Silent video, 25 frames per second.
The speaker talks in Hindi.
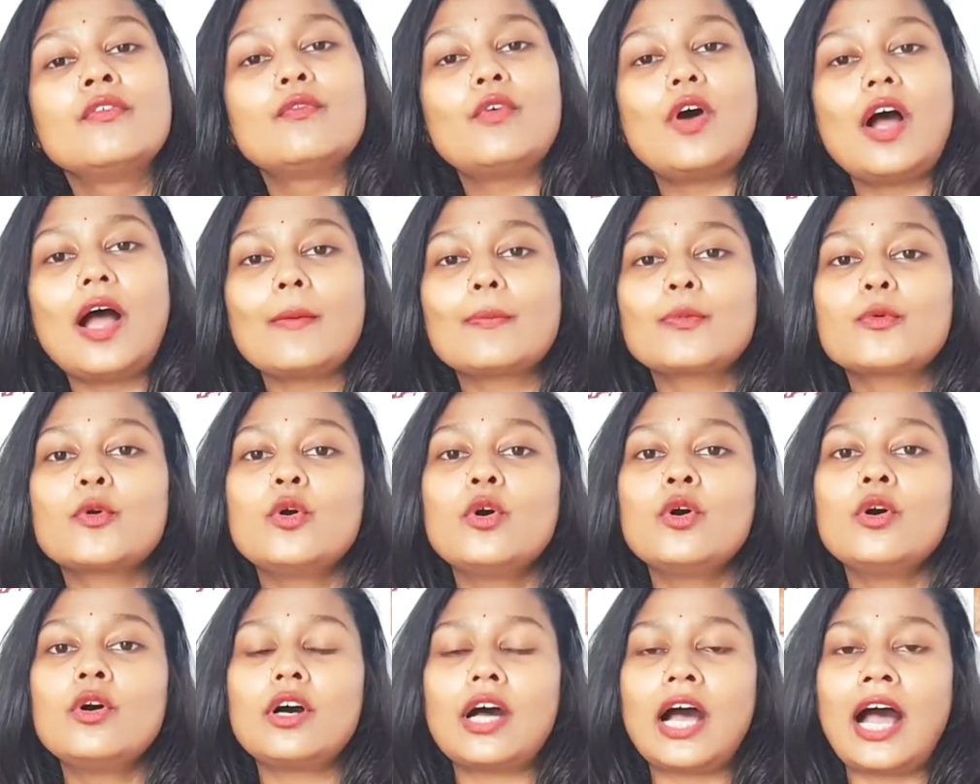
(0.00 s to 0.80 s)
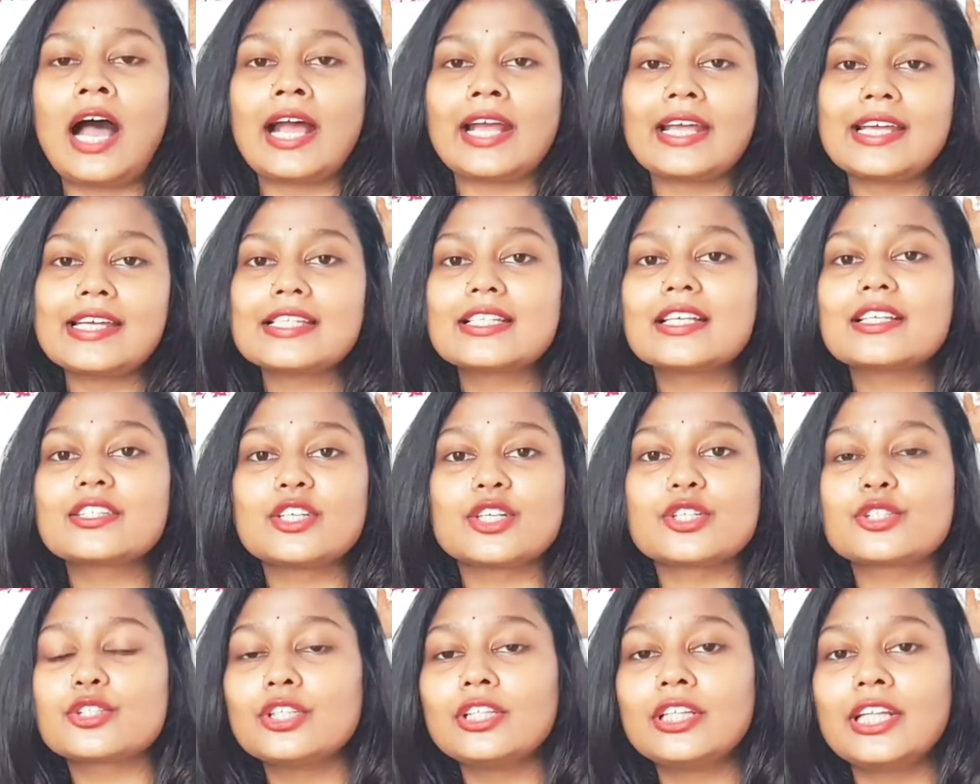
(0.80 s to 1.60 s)
वो आपको आके
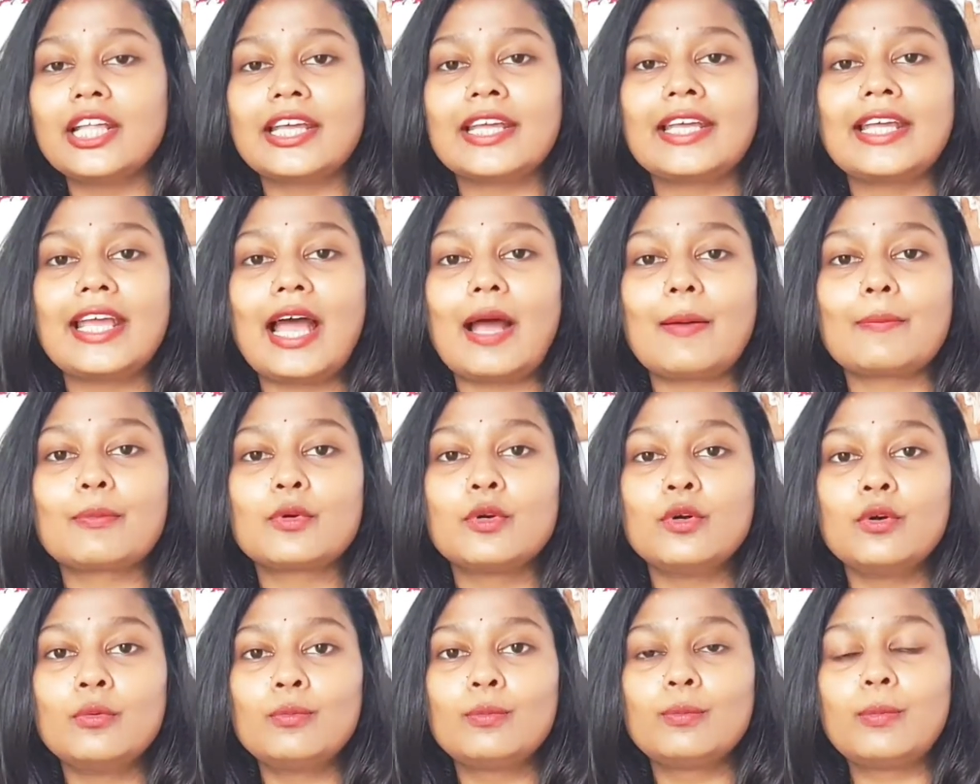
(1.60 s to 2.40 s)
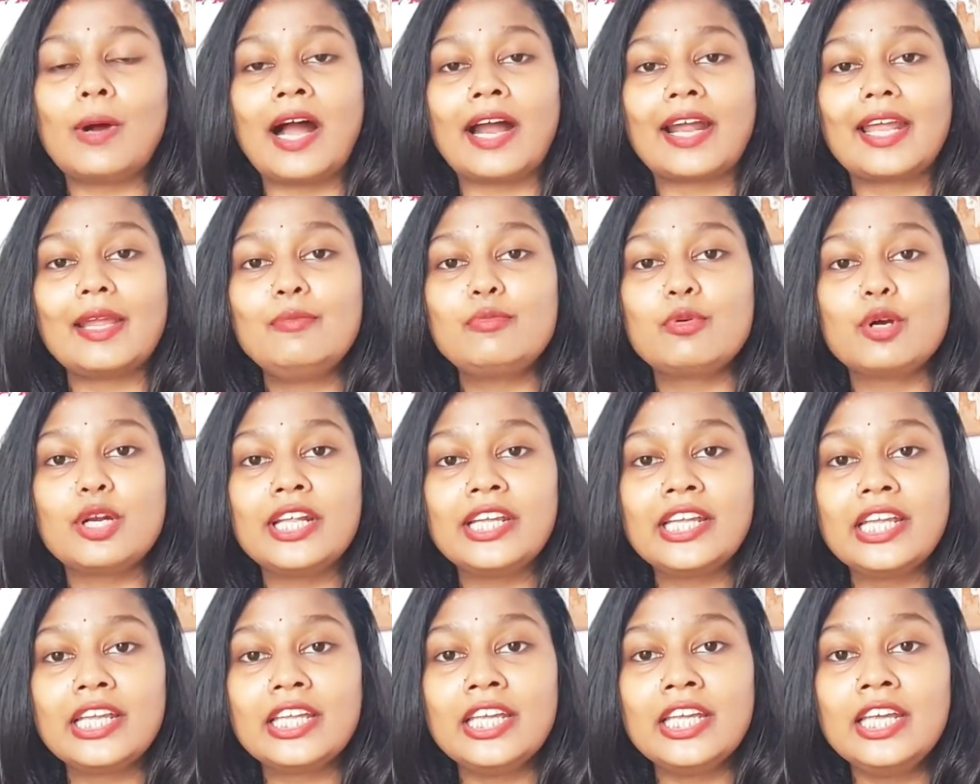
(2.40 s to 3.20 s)
सजेशन देंगे आपको आके
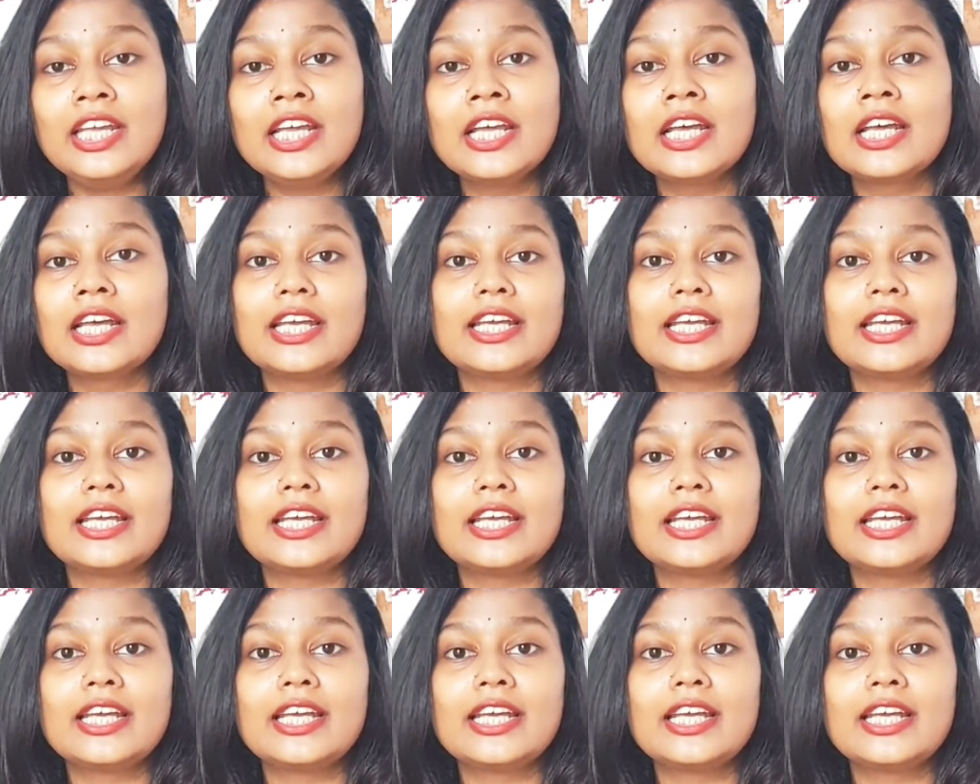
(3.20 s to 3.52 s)
बोलेंगे कि